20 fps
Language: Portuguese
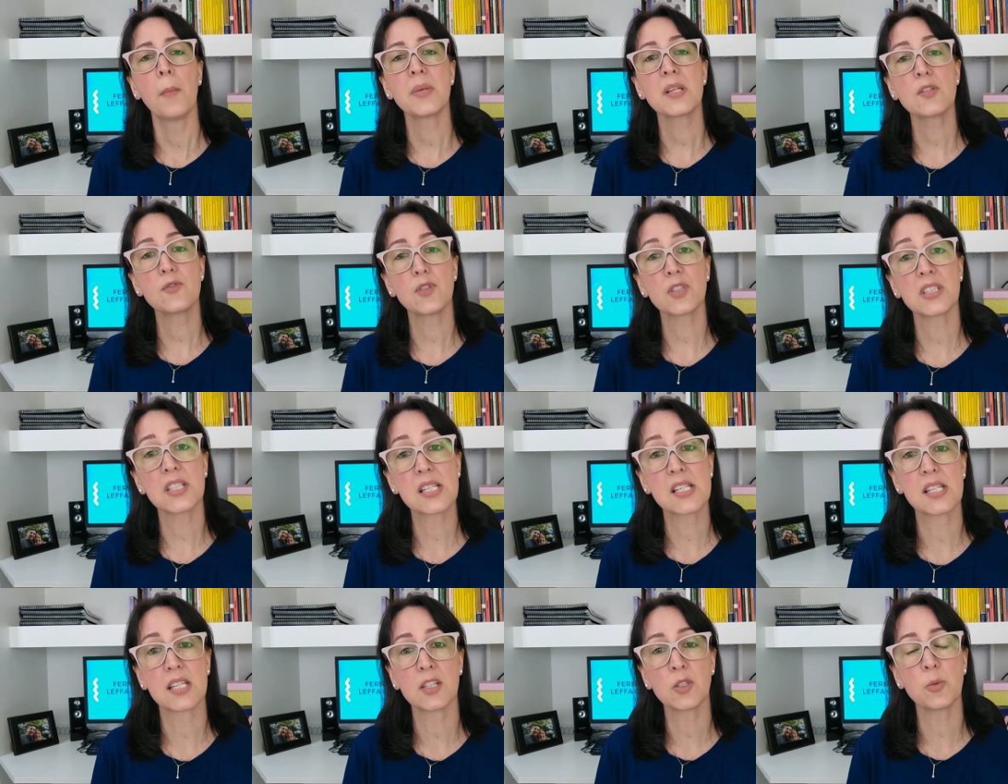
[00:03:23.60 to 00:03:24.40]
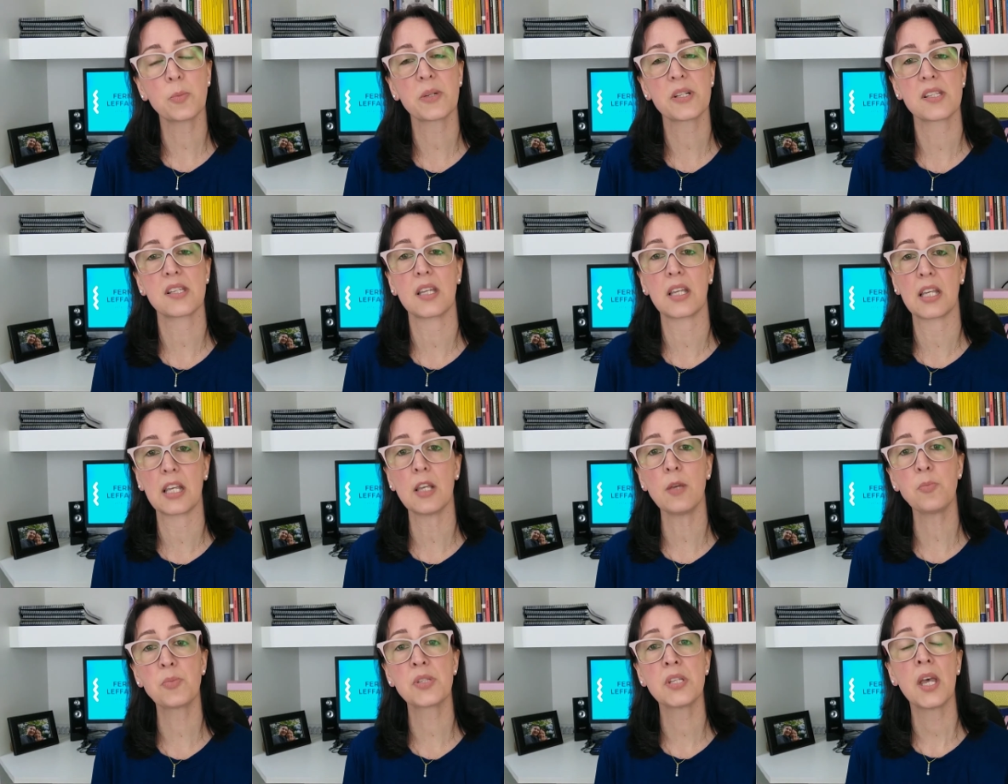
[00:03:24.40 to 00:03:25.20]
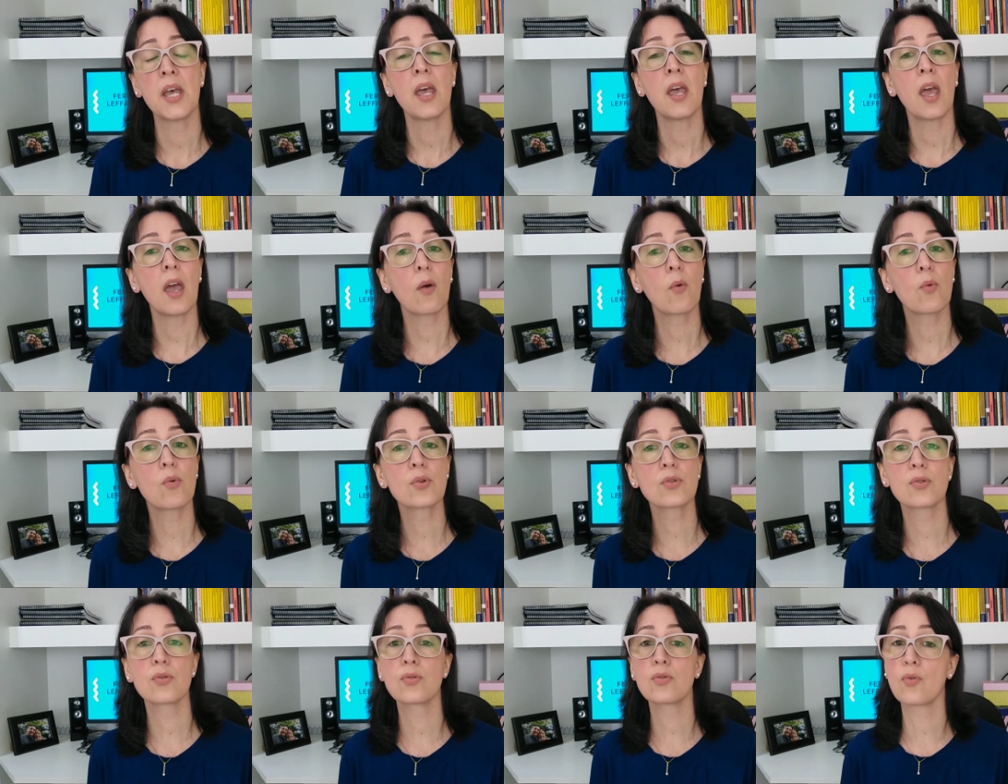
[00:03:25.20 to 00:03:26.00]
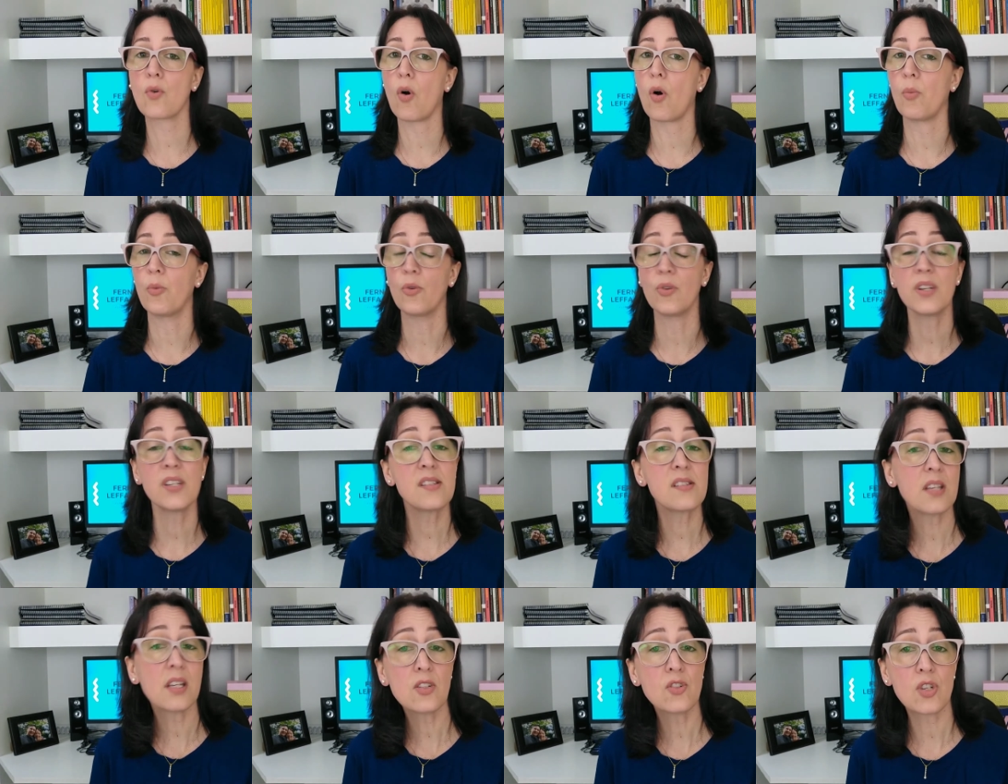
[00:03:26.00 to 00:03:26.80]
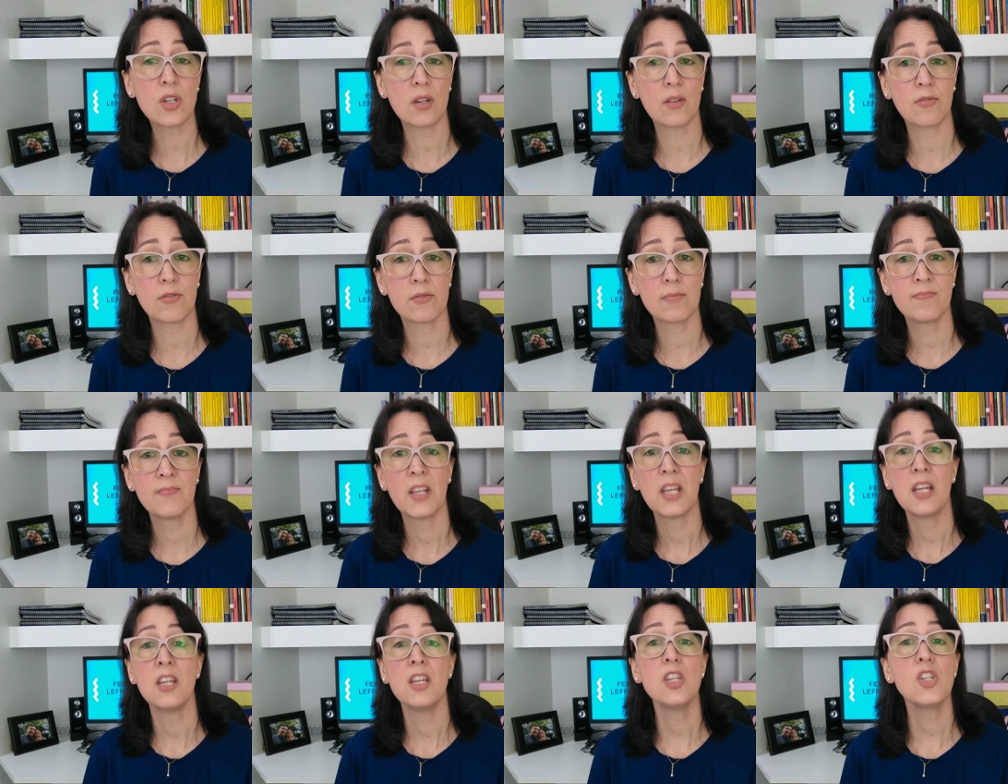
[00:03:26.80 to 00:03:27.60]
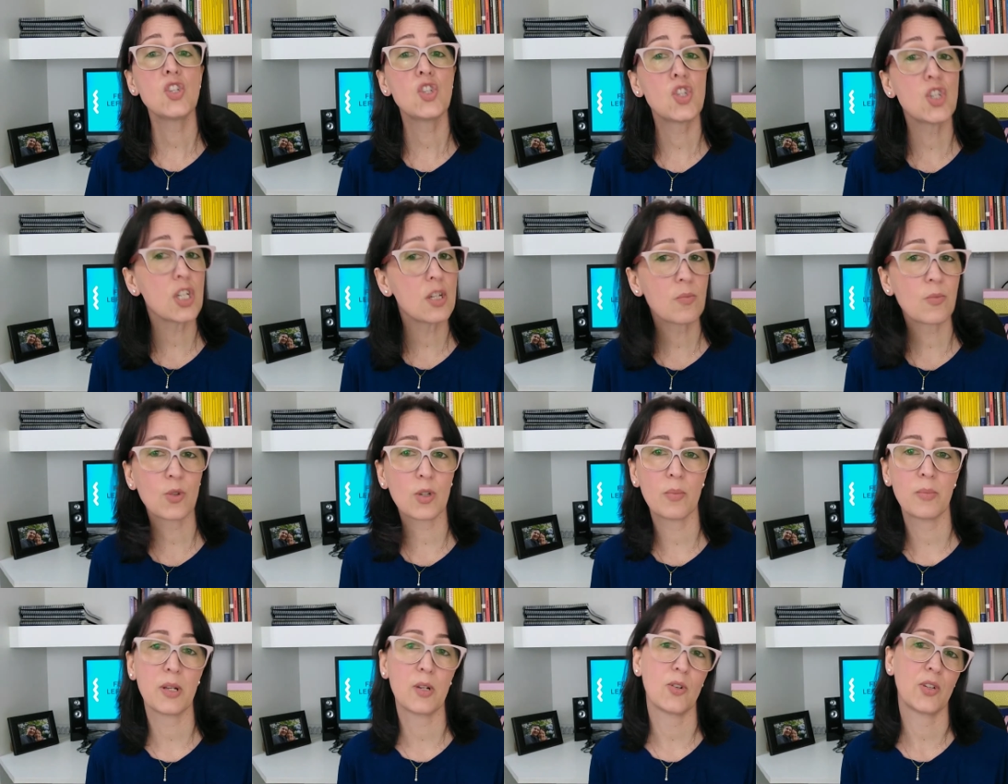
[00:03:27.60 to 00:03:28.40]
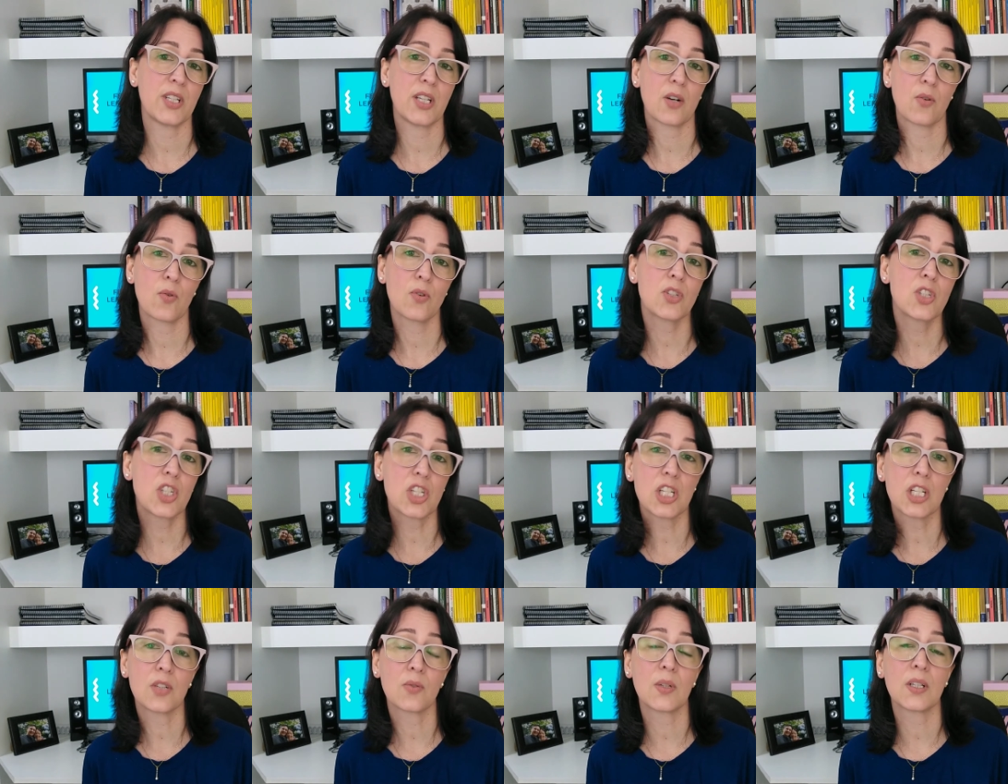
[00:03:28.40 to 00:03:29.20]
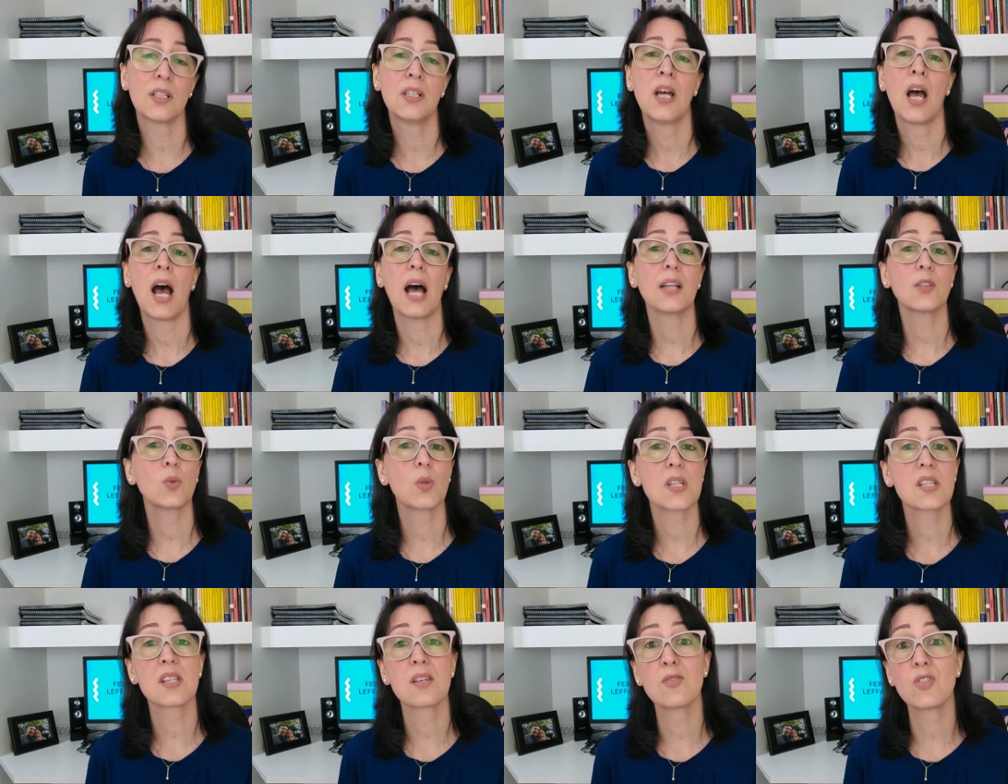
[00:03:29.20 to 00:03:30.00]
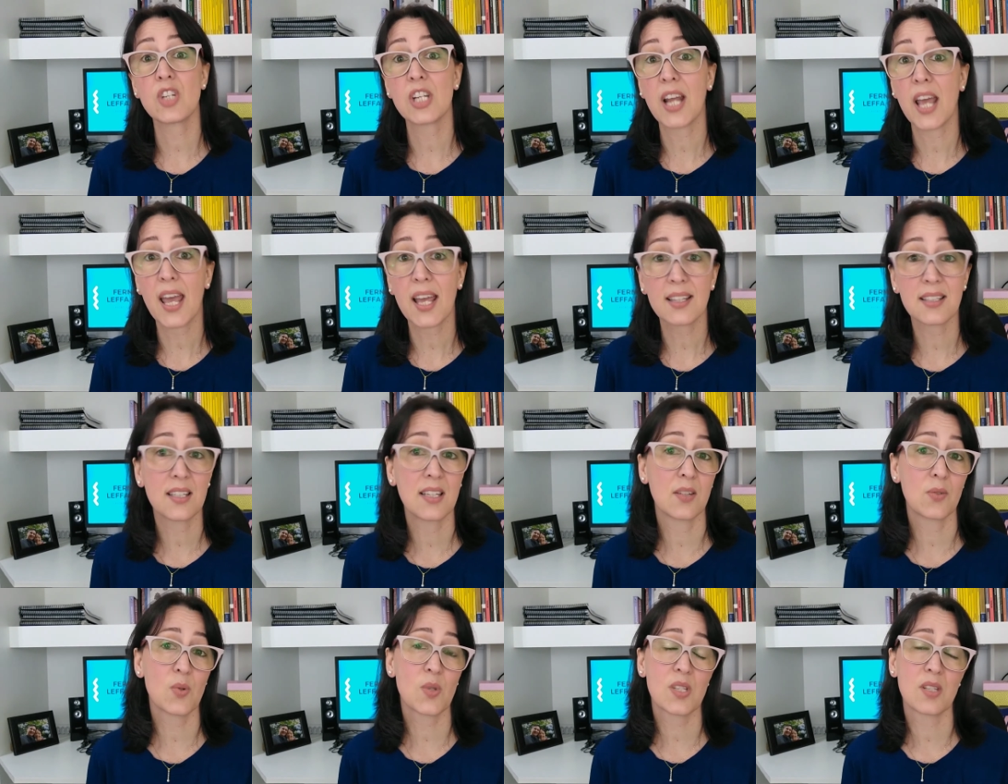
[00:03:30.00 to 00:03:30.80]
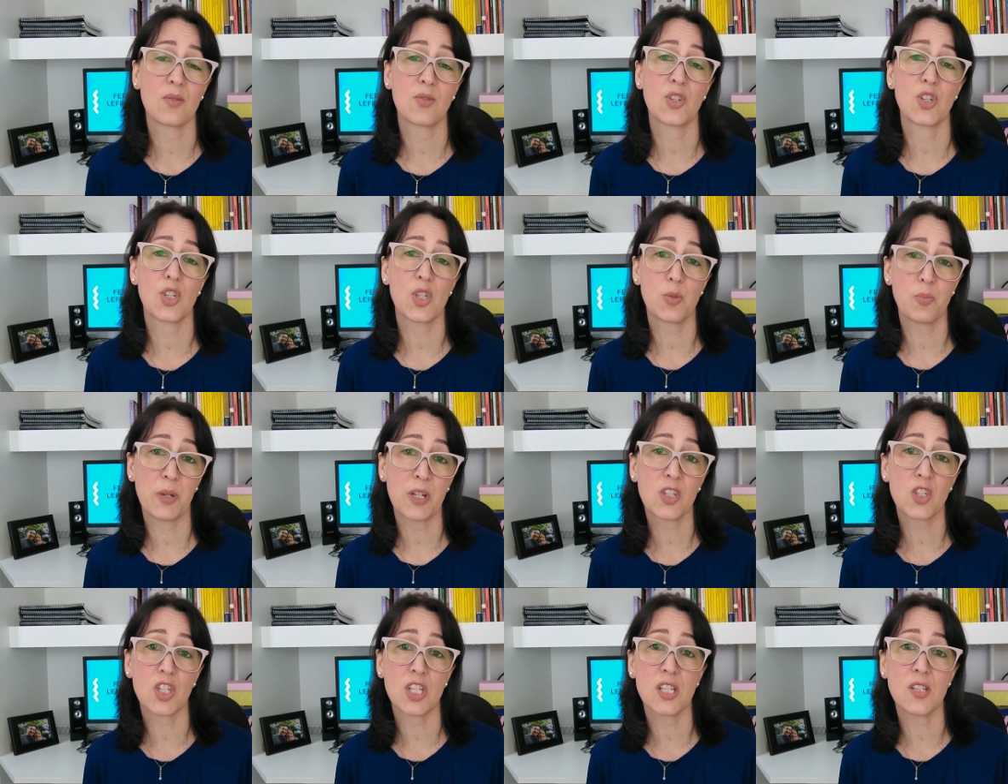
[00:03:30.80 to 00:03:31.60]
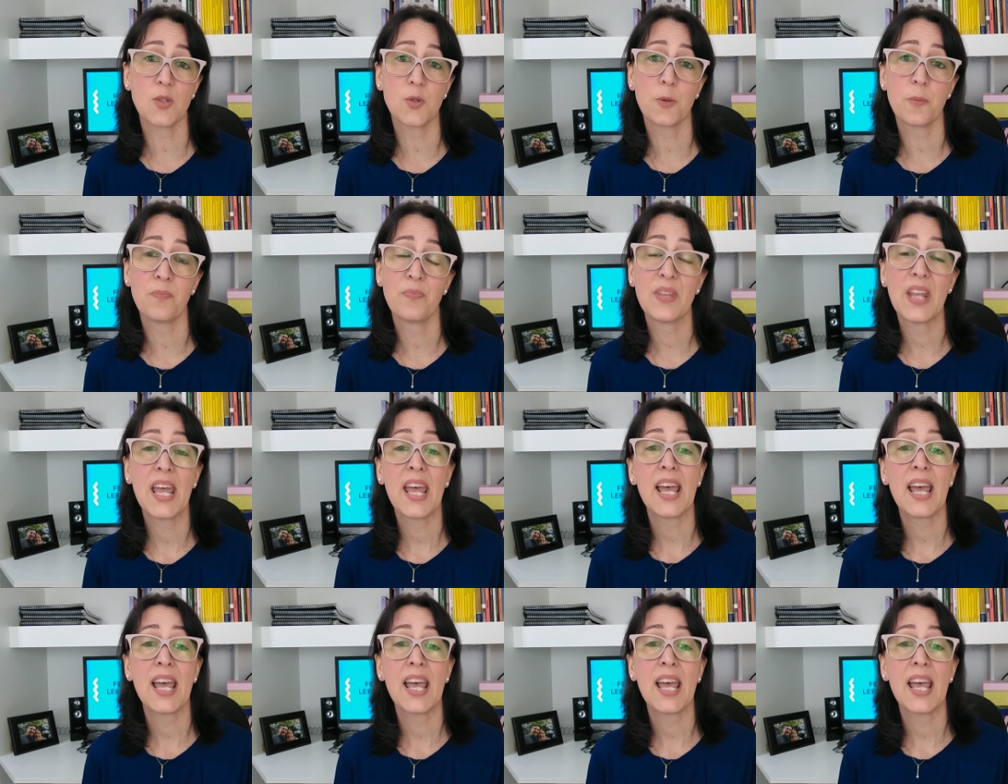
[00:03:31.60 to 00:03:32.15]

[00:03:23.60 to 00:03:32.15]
mas fornecendo para as equipes recursos como incentivo, estímulo à melhoria contínua, atuação direta em redução de desperdício.